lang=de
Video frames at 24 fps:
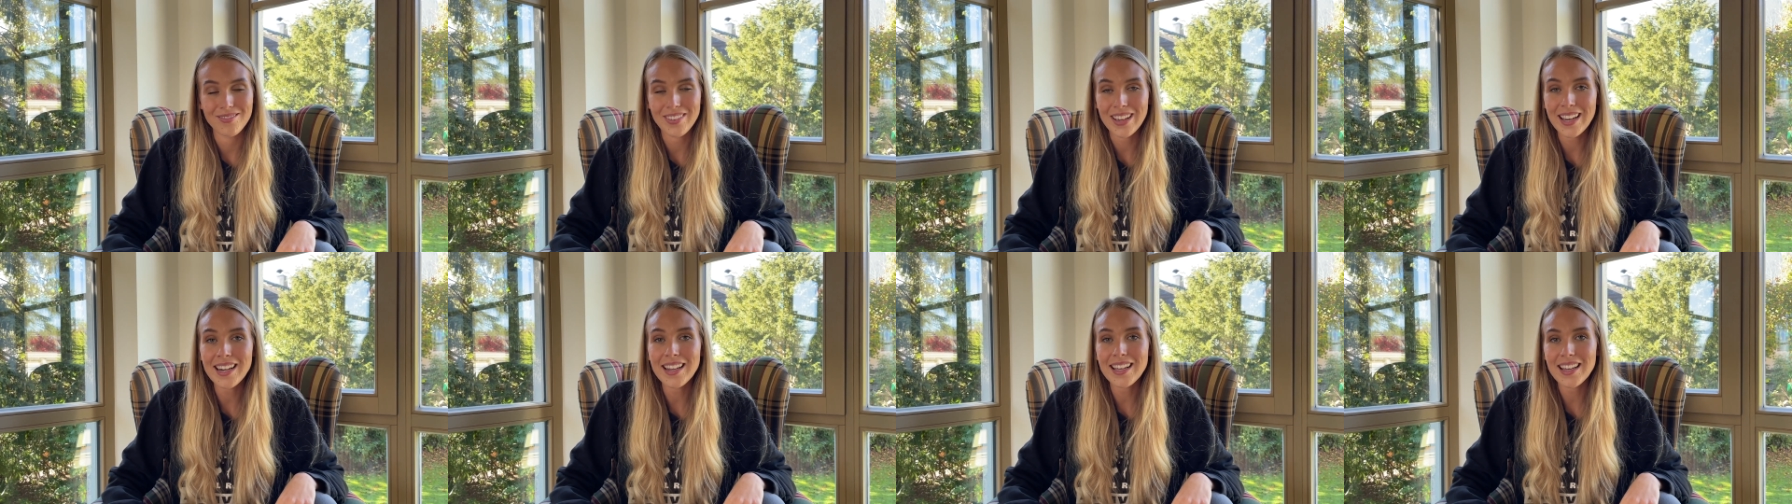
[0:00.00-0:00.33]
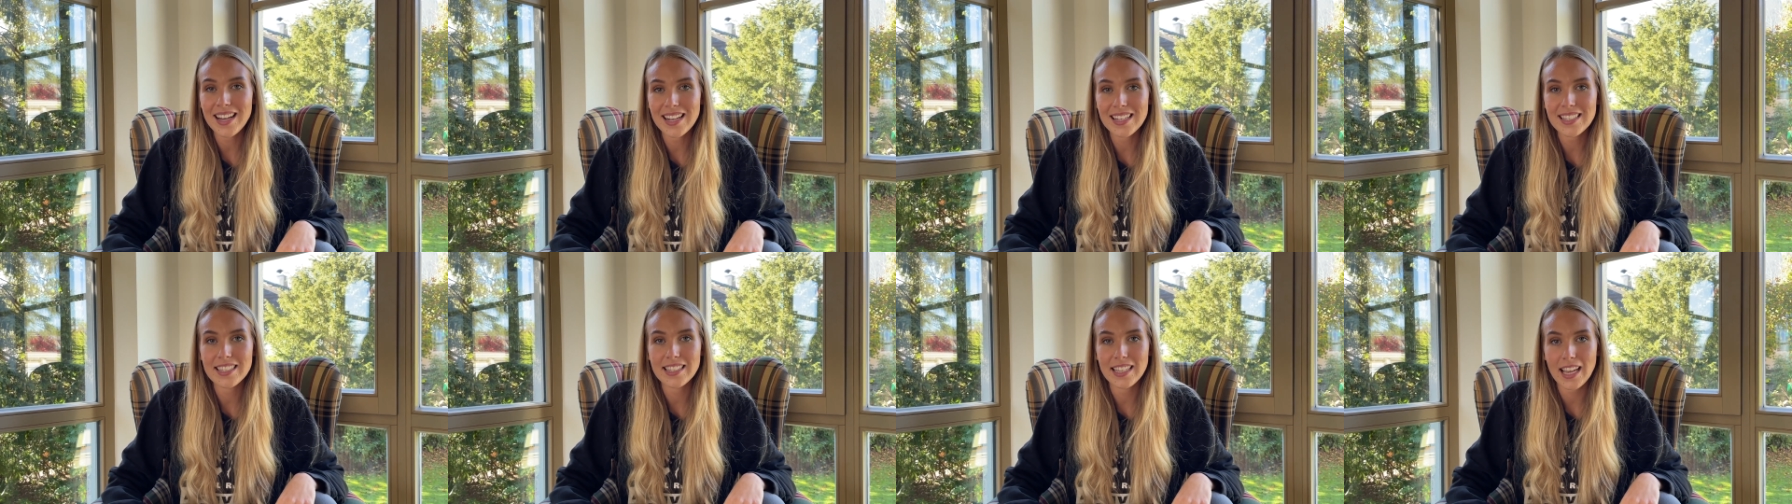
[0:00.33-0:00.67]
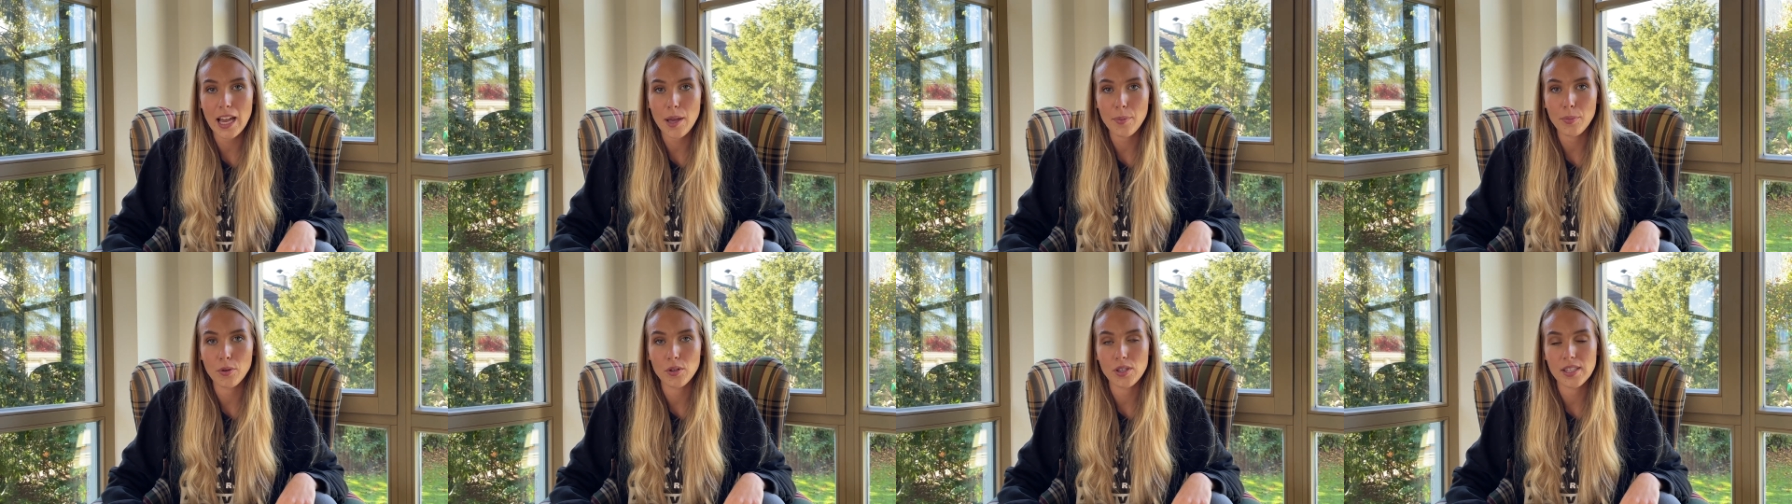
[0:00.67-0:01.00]
Weniger als
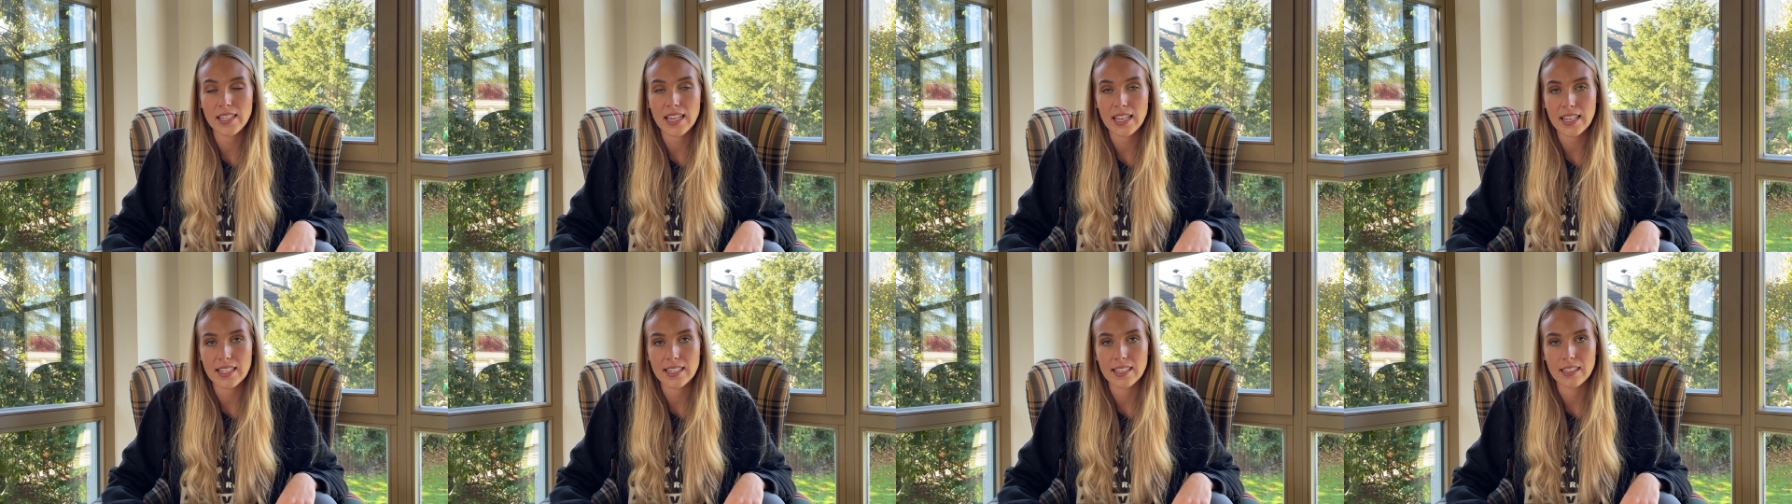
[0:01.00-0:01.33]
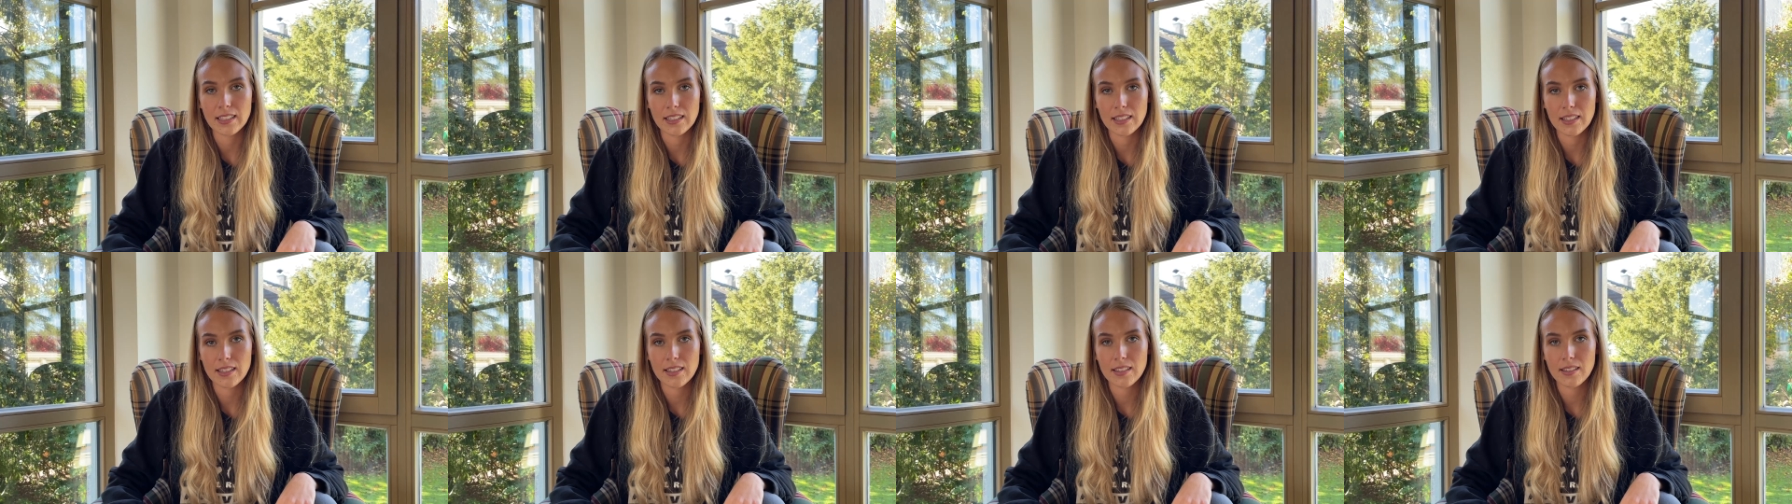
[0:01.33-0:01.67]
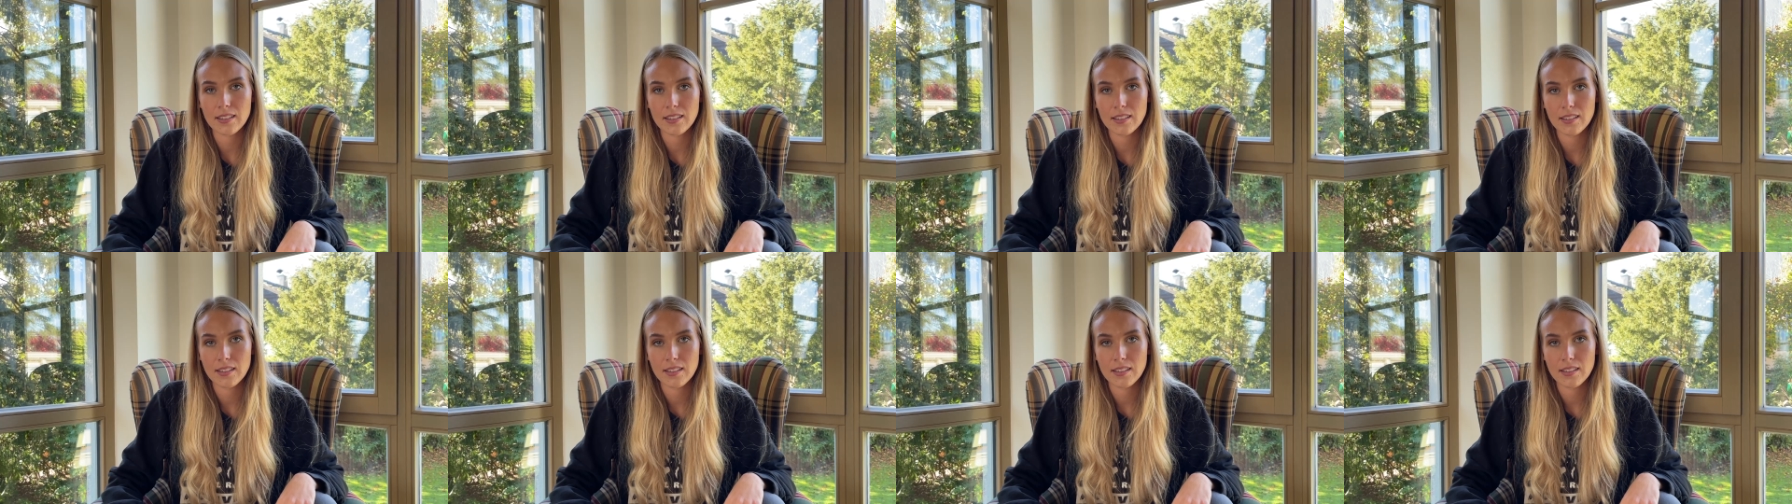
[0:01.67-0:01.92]
3% sind es.